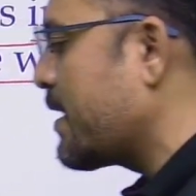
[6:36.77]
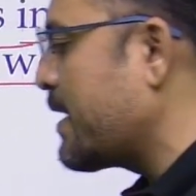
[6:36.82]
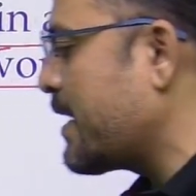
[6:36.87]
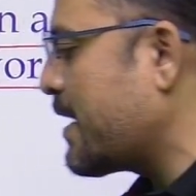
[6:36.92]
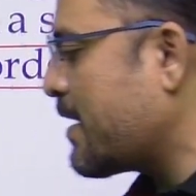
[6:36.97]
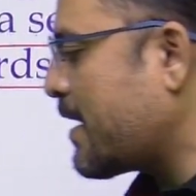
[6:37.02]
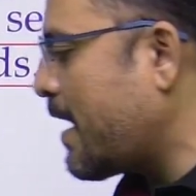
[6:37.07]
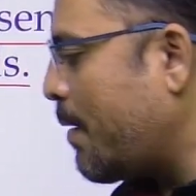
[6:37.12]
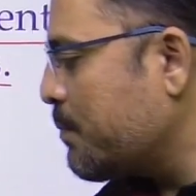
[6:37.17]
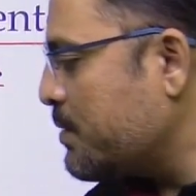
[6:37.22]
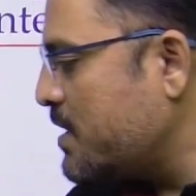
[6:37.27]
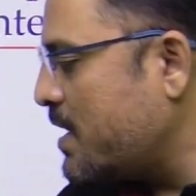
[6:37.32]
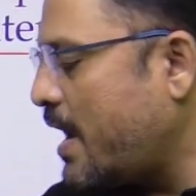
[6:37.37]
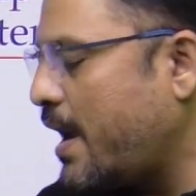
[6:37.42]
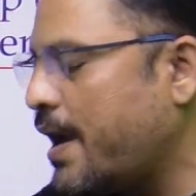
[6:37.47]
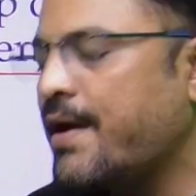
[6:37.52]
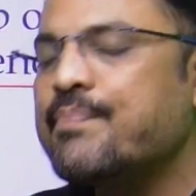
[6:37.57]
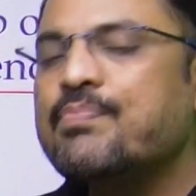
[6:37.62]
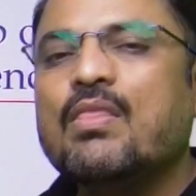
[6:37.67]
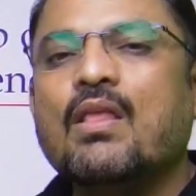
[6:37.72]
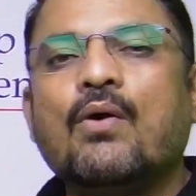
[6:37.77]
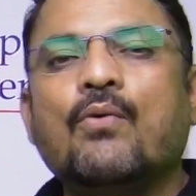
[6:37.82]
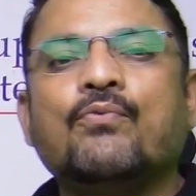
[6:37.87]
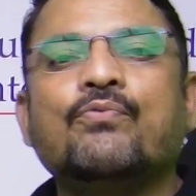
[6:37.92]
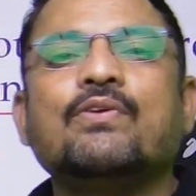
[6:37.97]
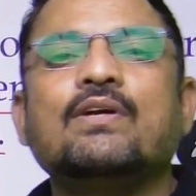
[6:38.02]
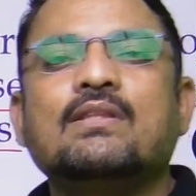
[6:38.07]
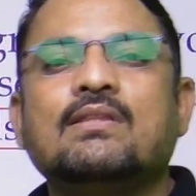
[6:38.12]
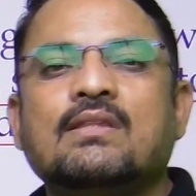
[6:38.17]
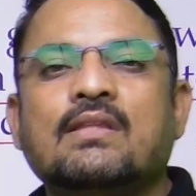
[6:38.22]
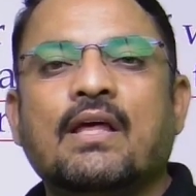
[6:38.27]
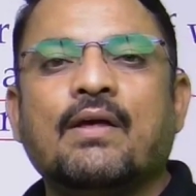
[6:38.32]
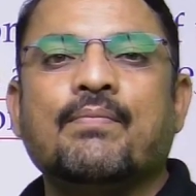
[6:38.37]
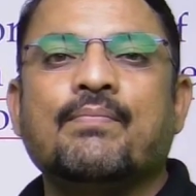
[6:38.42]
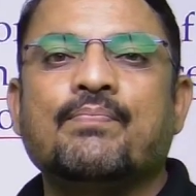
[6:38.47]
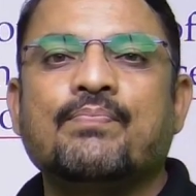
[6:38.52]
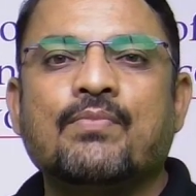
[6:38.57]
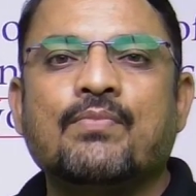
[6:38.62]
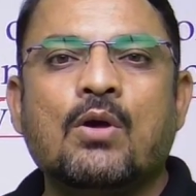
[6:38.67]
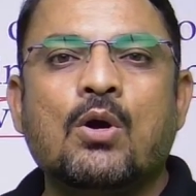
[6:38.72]
का काम किया है विथ ने
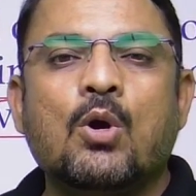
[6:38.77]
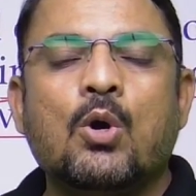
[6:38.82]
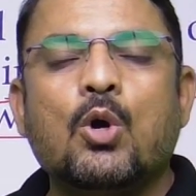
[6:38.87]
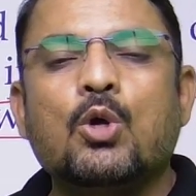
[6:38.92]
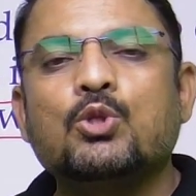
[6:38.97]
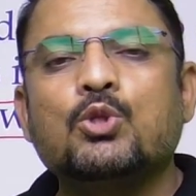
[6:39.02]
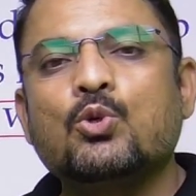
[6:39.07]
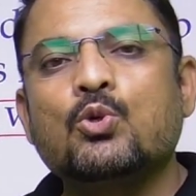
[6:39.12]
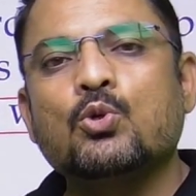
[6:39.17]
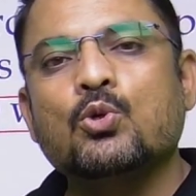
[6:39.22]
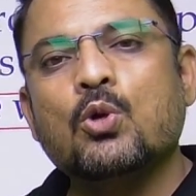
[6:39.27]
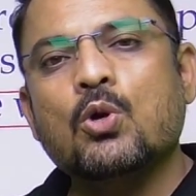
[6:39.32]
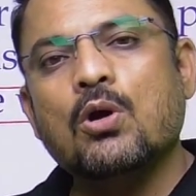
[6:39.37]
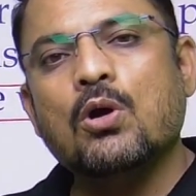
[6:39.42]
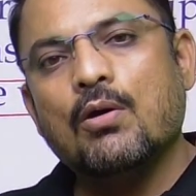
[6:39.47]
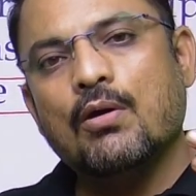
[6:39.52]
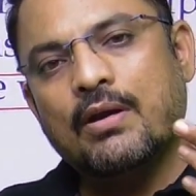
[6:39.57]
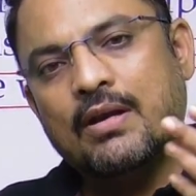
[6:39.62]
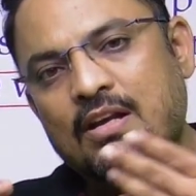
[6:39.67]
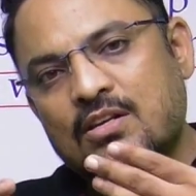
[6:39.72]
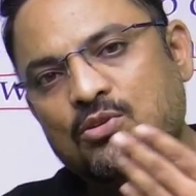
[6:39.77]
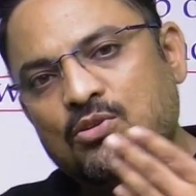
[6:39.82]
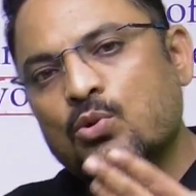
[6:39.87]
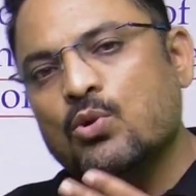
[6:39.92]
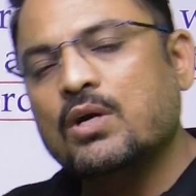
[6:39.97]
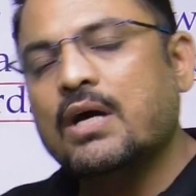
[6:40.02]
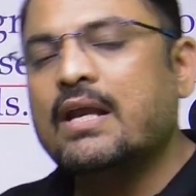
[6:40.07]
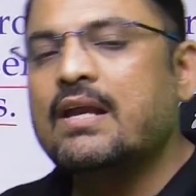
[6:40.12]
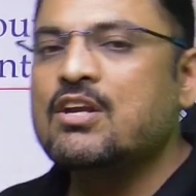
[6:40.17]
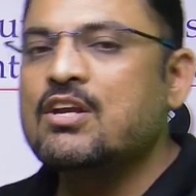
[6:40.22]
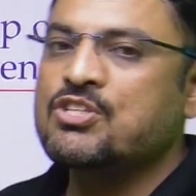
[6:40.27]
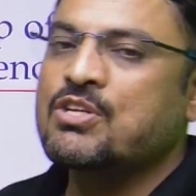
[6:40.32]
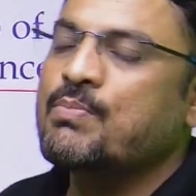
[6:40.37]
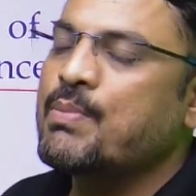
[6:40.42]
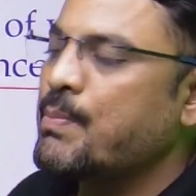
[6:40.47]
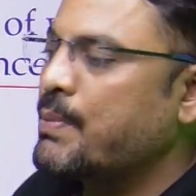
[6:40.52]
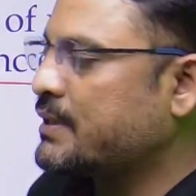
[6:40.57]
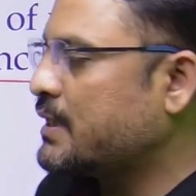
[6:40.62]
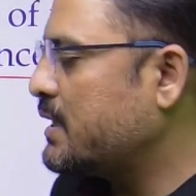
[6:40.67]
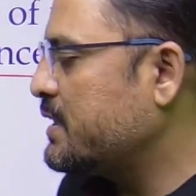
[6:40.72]
और दोनों को दोनों का रिलेशन भी
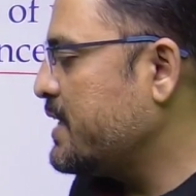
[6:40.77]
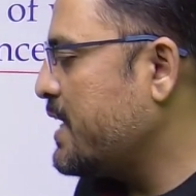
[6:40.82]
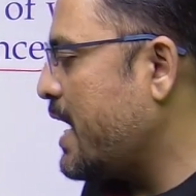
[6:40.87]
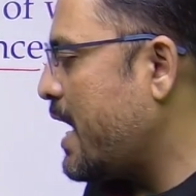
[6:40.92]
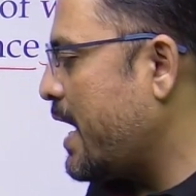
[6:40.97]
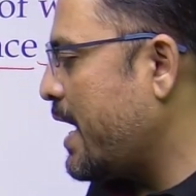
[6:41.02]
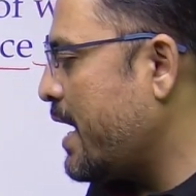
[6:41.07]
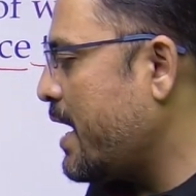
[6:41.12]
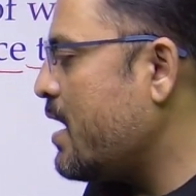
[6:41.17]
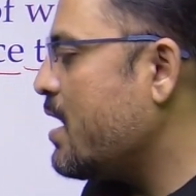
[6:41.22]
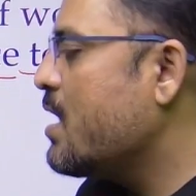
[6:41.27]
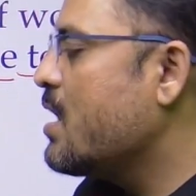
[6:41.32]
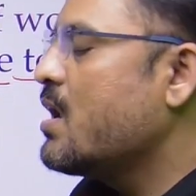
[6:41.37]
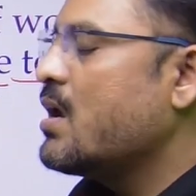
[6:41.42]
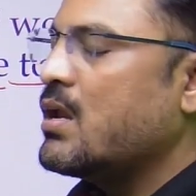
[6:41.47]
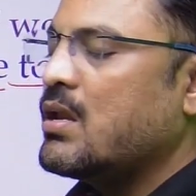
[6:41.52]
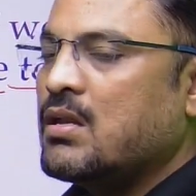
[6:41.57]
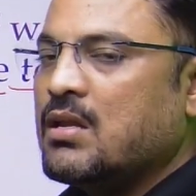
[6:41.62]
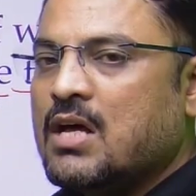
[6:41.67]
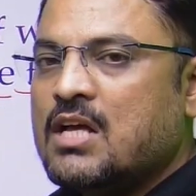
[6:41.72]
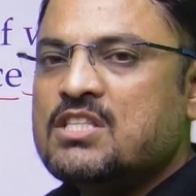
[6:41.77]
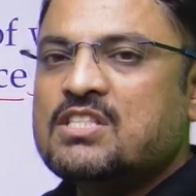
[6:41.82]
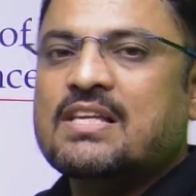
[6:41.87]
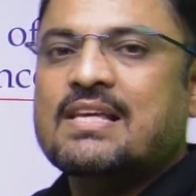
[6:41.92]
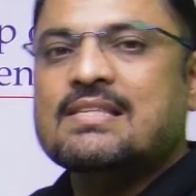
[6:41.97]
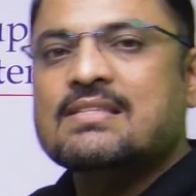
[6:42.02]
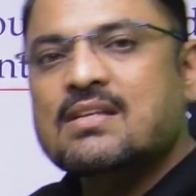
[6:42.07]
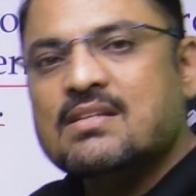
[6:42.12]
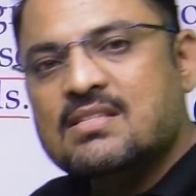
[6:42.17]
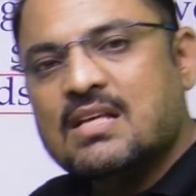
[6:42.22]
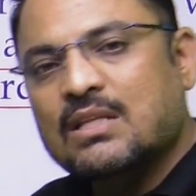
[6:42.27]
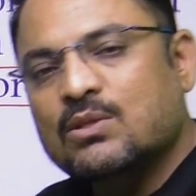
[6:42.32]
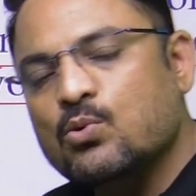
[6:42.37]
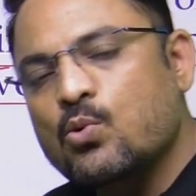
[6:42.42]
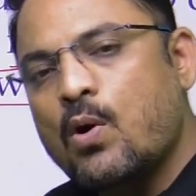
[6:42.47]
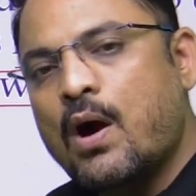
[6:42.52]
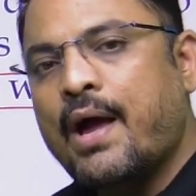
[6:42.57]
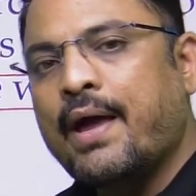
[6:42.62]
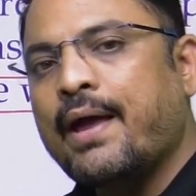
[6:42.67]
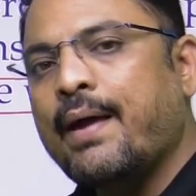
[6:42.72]
बता दिया है लंच किसके साथ
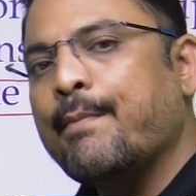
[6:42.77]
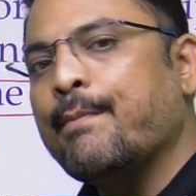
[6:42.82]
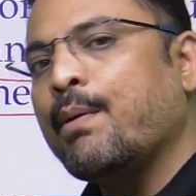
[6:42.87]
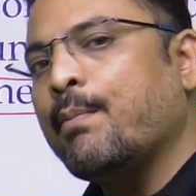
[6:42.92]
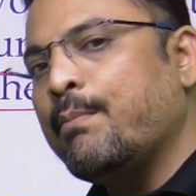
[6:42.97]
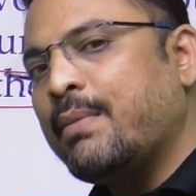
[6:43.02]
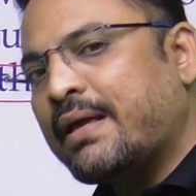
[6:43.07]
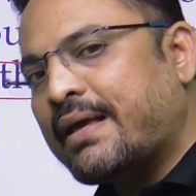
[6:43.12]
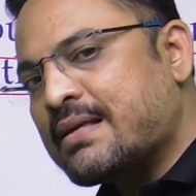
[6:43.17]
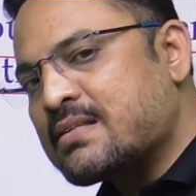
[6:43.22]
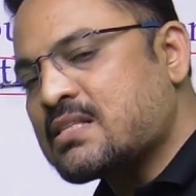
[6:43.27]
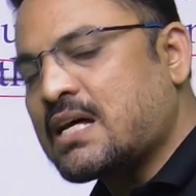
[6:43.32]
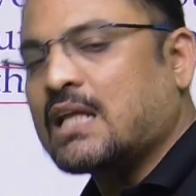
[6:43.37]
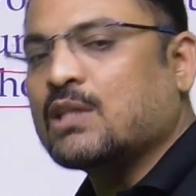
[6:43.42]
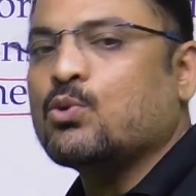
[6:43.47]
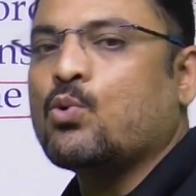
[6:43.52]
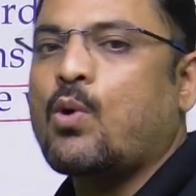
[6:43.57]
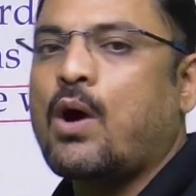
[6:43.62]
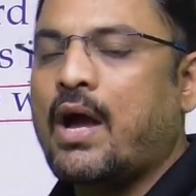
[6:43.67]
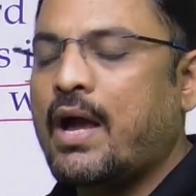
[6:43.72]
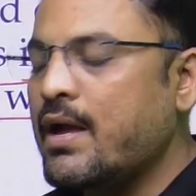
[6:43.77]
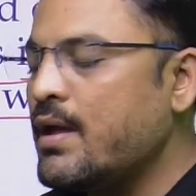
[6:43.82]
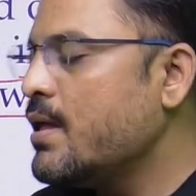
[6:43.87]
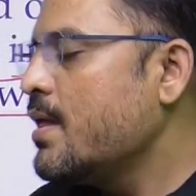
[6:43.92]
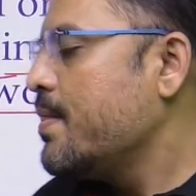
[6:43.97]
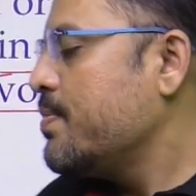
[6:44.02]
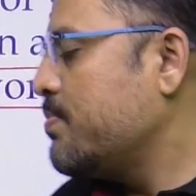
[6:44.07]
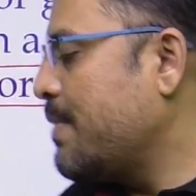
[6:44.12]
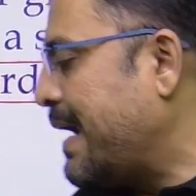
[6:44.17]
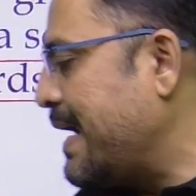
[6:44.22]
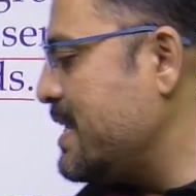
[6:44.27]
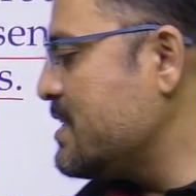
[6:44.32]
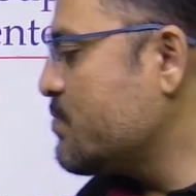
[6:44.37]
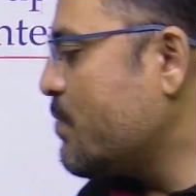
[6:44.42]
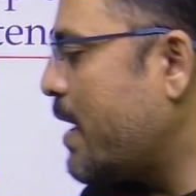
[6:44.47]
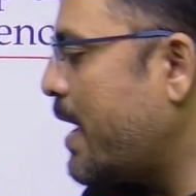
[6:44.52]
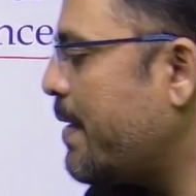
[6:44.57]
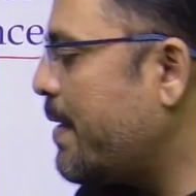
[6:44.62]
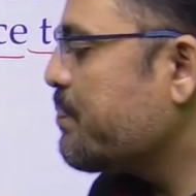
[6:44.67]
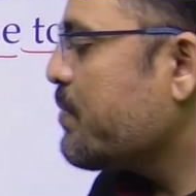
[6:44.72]
हुआ है मम्मी के साथ हुआ है दैट इज
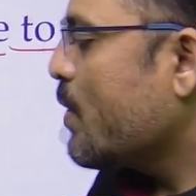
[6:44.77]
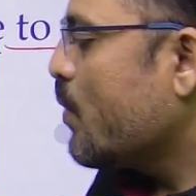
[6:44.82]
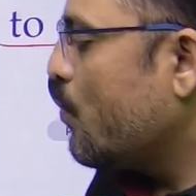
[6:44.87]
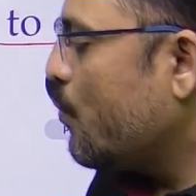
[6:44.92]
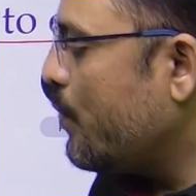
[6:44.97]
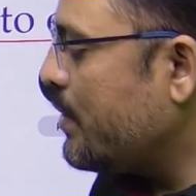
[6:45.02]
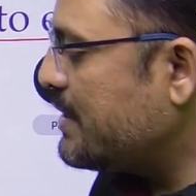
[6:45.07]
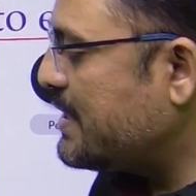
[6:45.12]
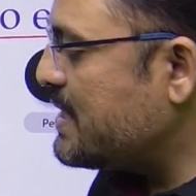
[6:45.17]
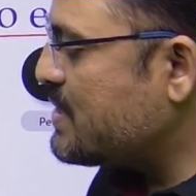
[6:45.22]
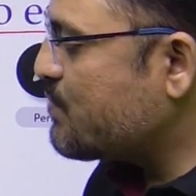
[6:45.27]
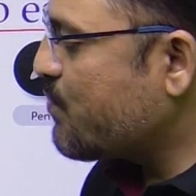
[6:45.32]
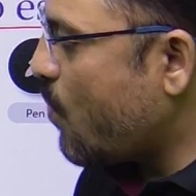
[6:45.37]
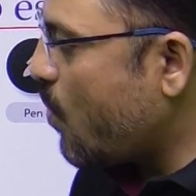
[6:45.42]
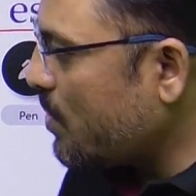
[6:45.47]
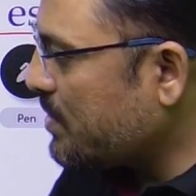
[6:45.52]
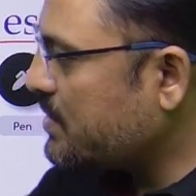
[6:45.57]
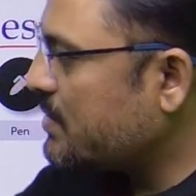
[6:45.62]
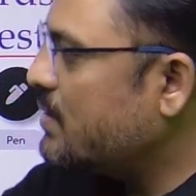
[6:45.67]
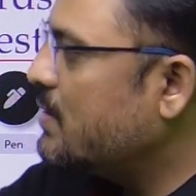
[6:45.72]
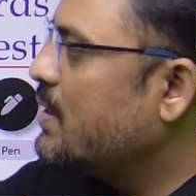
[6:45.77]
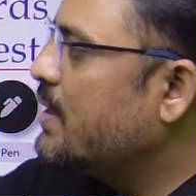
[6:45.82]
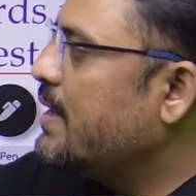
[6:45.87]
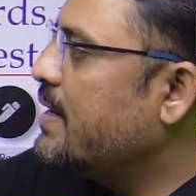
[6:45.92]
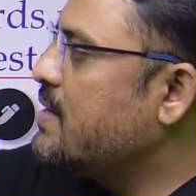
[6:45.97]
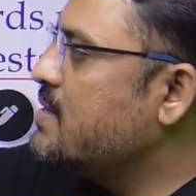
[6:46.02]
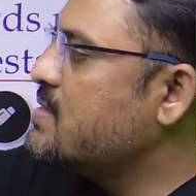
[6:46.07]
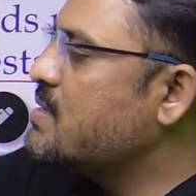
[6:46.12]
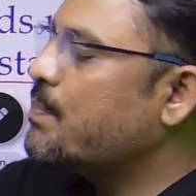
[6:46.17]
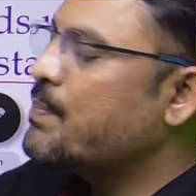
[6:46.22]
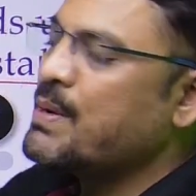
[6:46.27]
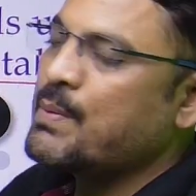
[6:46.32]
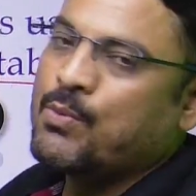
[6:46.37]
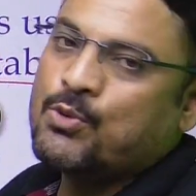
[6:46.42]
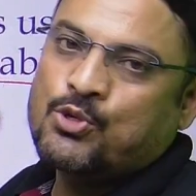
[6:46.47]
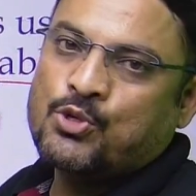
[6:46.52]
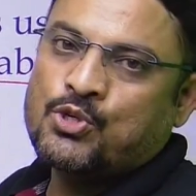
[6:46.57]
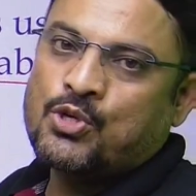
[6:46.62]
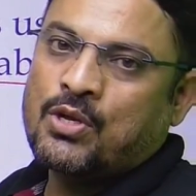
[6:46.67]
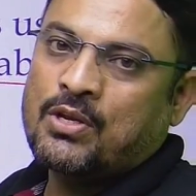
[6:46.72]
वाई विथ इज वॉट इट इज अ
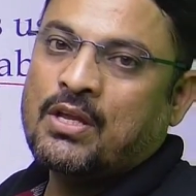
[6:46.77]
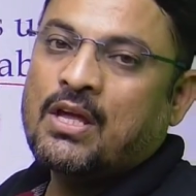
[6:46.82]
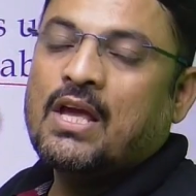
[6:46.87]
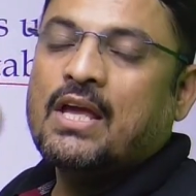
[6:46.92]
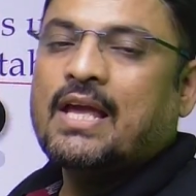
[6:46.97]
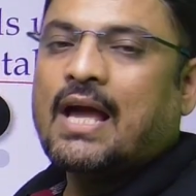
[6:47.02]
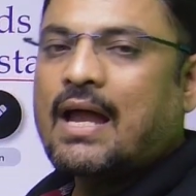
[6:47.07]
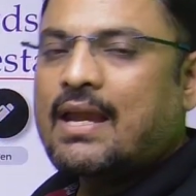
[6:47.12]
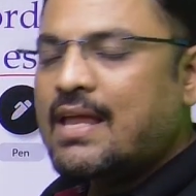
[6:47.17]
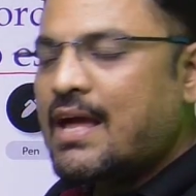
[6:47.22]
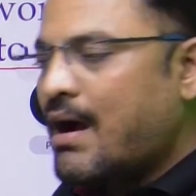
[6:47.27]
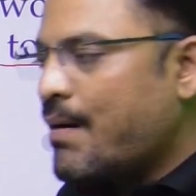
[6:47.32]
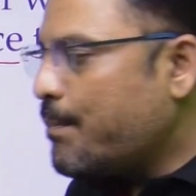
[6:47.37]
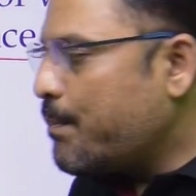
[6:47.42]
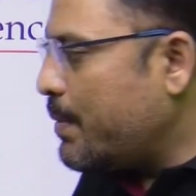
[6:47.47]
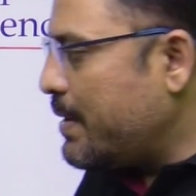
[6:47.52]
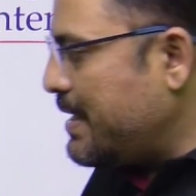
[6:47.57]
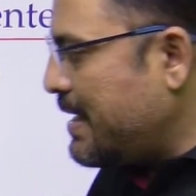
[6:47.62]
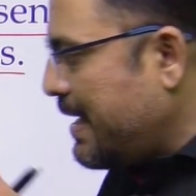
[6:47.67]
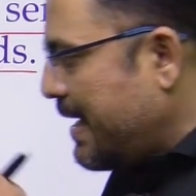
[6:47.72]
प्रिपोजिशन यानी आप